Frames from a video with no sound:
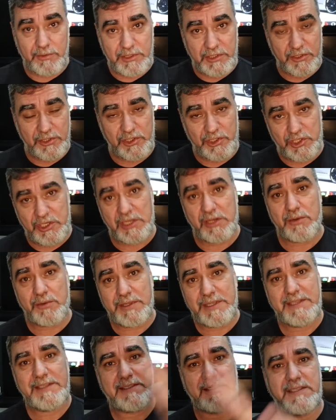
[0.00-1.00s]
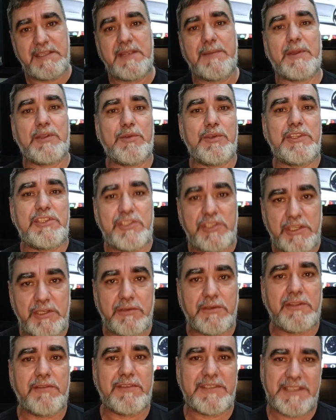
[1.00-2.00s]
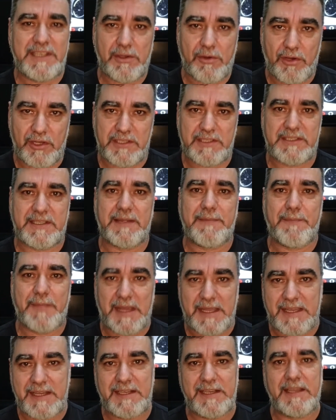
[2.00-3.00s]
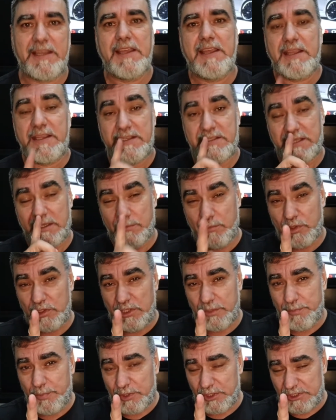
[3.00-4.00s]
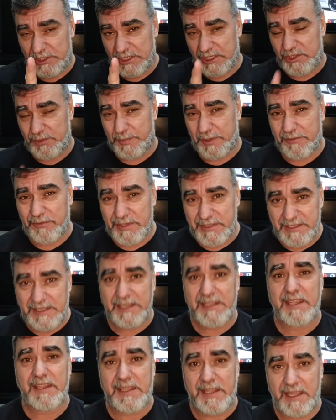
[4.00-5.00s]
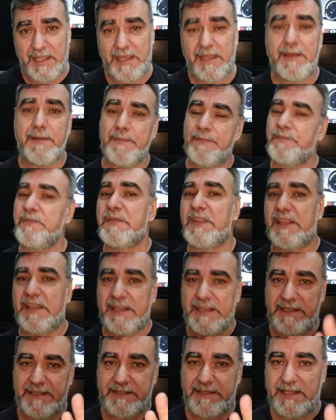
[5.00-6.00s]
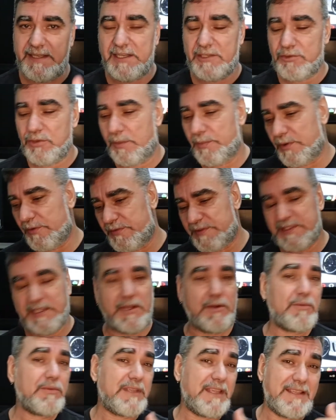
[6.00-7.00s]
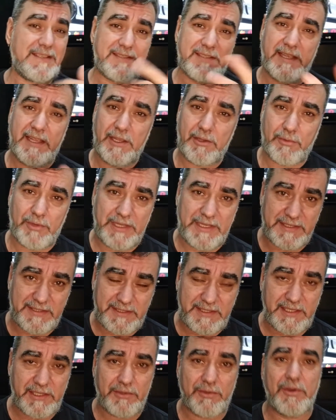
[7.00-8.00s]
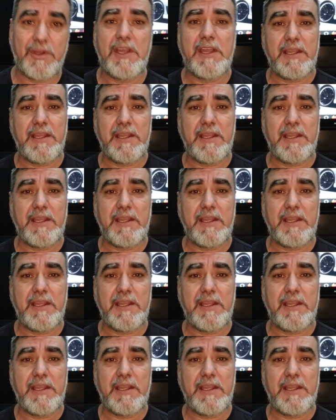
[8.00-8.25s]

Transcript: o seu estilo em cima do estilo que você gosta. Bacana? Isso é muito importante para você que quer crescer na sua profissão, quer ser reconhecido